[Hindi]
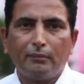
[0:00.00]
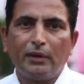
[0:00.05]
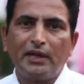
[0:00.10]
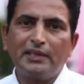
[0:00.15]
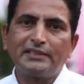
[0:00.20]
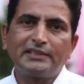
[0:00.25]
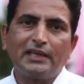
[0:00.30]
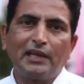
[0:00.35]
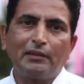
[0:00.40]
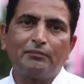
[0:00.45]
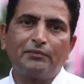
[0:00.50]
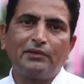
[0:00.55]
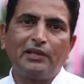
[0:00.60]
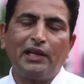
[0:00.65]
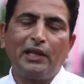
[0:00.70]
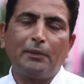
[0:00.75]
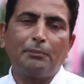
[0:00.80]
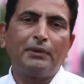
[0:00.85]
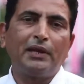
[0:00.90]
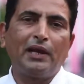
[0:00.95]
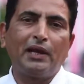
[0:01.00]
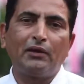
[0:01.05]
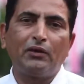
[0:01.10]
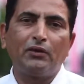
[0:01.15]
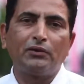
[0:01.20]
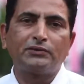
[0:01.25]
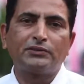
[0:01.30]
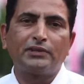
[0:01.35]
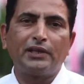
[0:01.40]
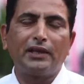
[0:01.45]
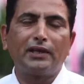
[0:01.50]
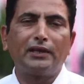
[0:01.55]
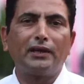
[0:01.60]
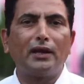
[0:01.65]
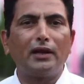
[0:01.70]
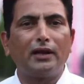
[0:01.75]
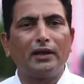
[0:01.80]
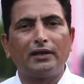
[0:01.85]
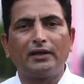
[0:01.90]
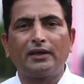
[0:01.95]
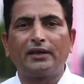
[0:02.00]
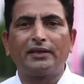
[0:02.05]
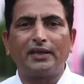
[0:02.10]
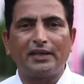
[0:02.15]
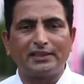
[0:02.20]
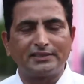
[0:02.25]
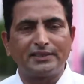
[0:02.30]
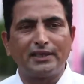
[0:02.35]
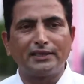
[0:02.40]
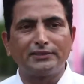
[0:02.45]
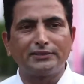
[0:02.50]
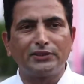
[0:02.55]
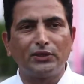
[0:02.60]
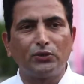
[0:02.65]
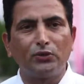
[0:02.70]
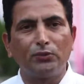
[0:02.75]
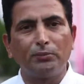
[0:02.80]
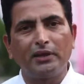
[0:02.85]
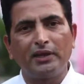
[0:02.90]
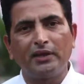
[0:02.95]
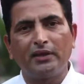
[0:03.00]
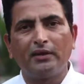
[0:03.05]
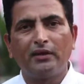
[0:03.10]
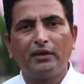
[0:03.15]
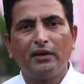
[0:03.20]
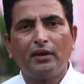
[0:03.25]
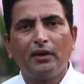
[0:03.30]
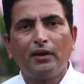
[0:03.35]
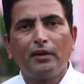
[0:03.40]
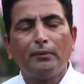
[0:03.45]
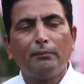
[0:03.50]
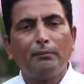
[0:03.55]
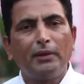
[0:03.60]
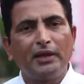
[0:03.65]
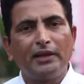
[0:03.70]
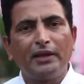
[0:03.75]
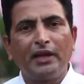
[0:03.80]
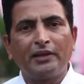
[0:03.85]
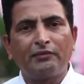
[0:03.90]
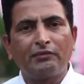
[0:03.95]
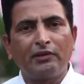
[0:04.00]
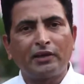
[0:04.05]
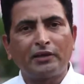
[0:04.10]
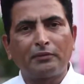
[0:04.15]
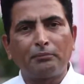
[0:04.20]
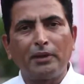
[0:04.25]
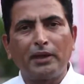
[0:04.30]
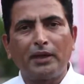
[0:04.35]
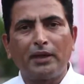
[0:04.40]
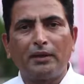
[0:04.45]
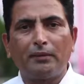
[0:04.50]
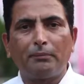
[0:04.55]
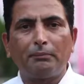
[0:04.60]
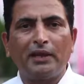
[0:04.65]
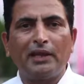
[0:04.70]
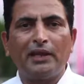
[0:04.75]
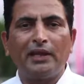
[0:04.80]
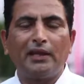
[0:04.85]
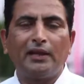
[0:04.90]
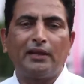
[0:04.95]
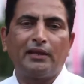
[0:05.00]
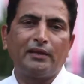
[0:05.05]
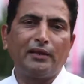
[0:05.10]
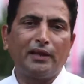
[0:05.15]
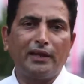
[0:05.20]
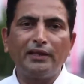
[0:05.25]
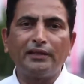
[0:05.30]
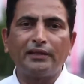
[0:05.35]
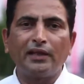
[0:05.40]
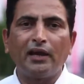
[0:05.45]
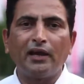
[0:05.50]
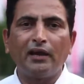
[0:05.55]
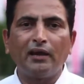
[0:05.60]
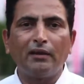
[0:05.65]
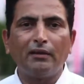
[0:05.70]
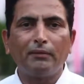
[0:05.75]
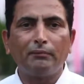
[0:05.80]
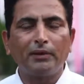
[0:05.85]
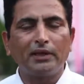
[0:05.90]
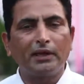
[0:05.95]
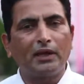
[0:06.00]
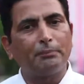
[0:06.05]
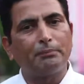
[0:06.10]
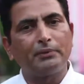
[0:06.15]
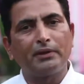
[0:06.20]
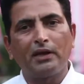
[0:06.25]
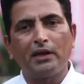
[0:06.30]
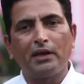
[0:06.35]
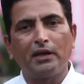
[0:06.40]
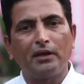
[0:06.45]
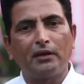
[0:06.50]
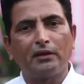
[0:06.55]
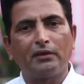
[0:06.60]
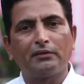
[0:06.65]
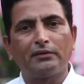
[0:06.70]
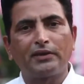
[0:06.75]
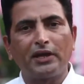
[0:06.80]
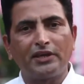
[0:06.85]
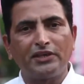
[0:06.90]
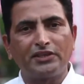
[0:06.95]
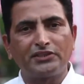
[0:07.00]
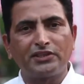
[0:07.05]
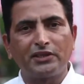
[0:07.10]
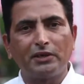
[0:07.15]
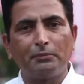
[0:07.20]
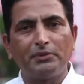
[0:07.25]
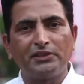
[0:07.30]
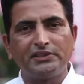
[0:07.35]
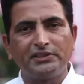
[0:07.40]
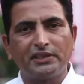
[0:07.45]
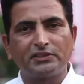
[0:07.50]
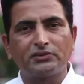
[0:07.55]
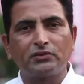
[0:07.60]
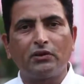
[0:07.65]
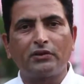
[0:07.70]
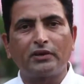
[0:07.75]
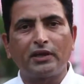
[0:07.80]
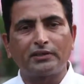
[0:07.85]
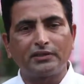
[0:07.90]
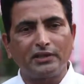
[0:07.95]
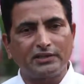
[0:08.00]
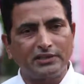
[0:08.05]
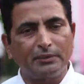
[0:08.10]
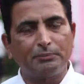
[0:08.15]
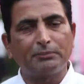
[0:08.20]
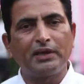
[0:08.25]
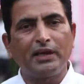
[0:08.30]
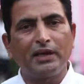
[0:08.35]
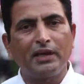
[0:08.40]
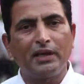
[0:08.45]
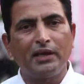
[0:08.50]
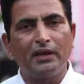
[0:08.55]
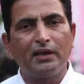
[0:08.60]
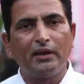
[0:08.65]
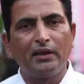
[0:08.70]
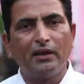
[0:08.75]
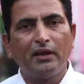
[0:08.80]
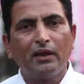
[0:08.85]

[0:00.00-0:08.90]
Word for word: माई सेल्फ दिलीप गहलोत श्री गंगानगर राजस्थान से हूँ मैं मैं नेटवर्क में पहले नहीं था मेरा अपना ट्रेडिशनल बिजनेस कॉन्ट्रेक्टरशिप का है